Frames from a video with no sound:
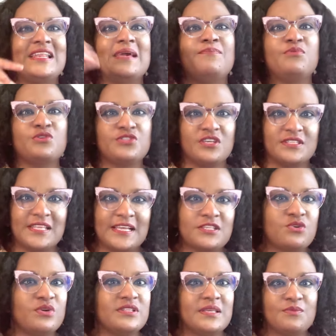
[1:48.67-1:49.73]
les pourcentages
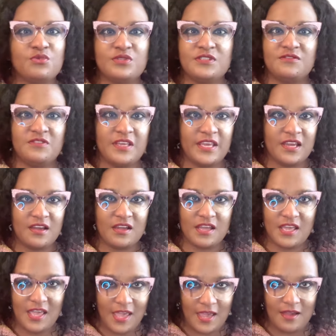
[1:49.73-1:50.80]
qui ont été modifiés.
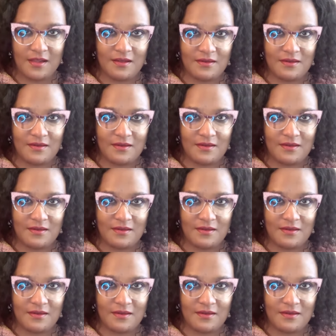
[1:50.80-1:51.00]
Et...